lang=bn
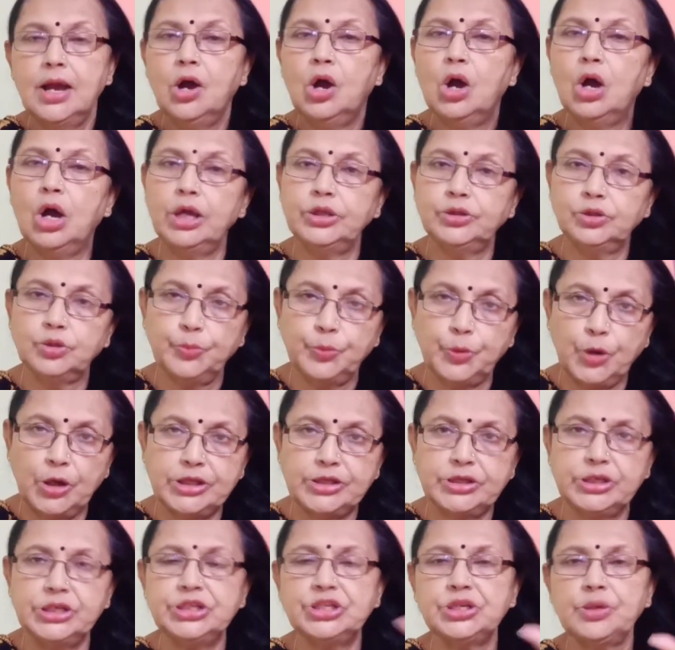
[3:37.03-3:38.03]
হয়তো
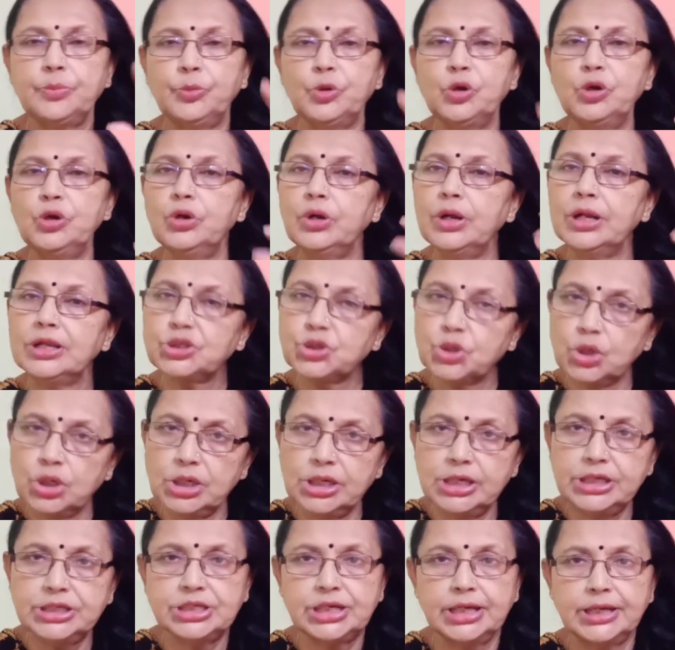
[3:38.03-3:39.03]
পঁয়ত্রিশে পড়লো না
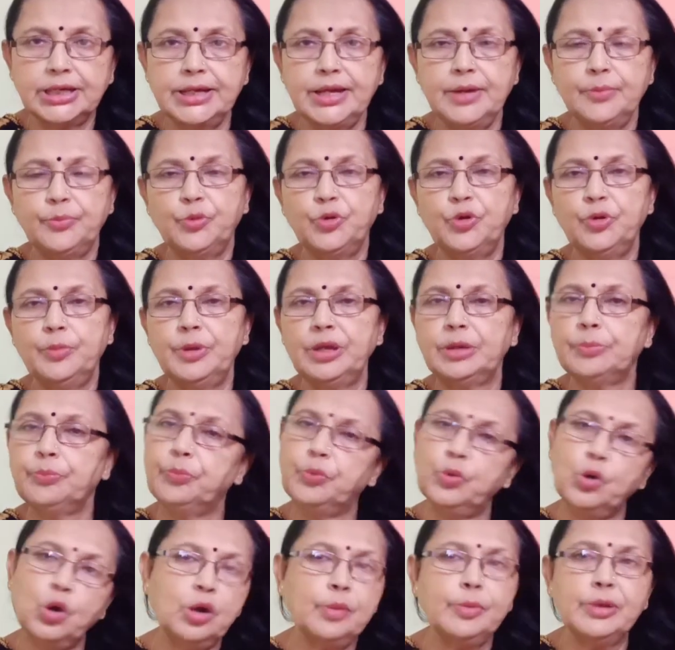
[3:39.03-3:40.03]
চল্লিশে গিয়ে পড়বে
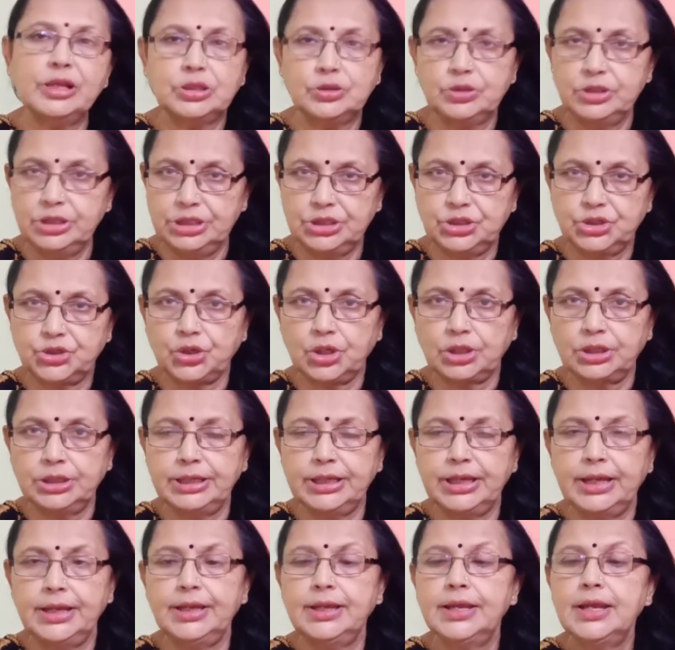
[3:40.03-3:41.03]
পড়বে তো
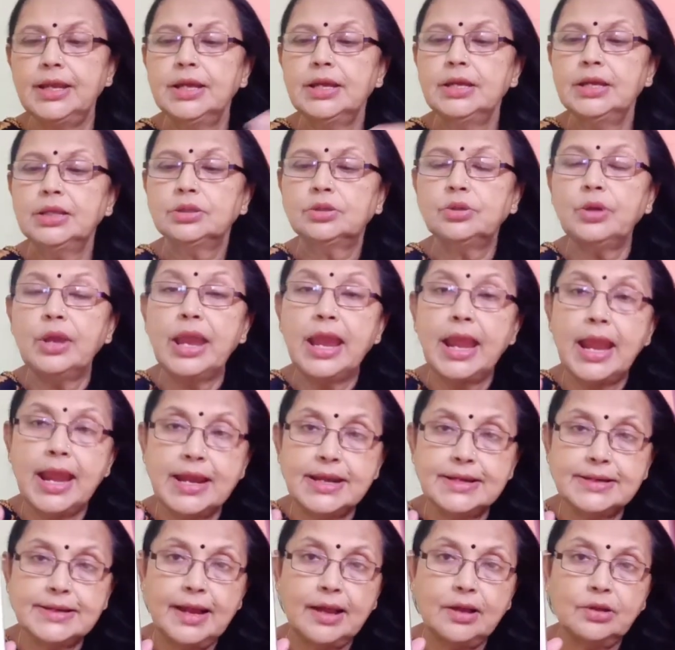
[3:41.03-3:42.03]
নিঃসন্দেহে তো
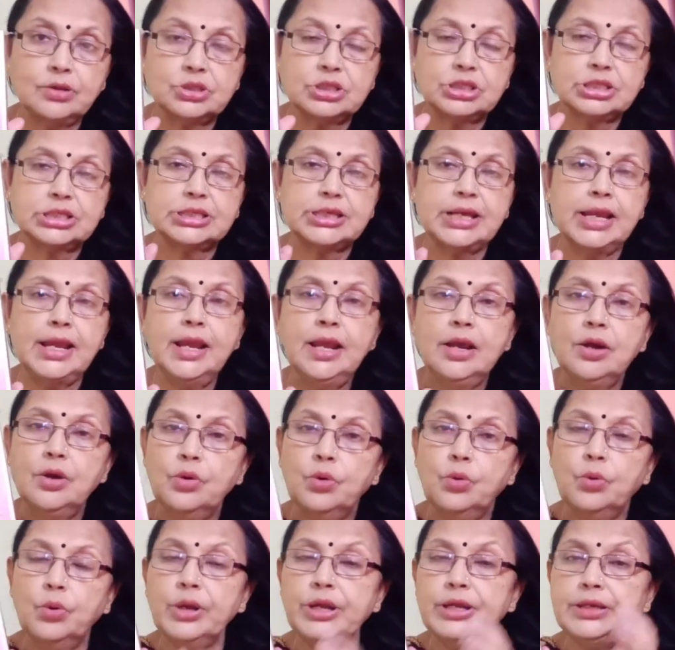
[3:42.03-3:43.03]
এইটা হচ্ছে
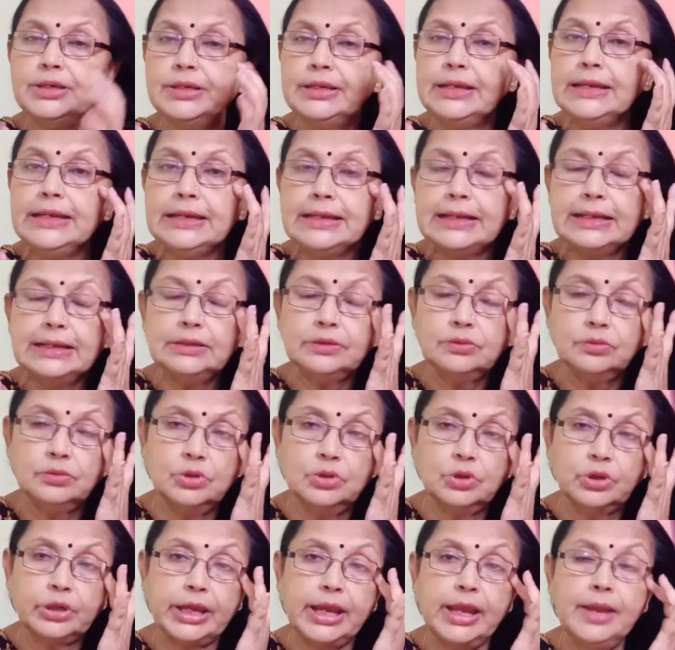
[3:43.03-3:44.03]
ওই
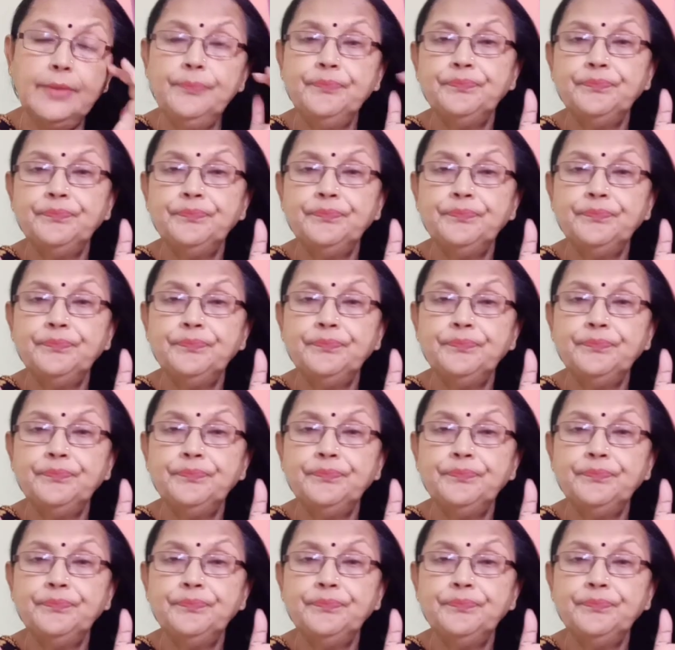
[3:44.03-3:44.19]
রিঙ্কেলগুলোকে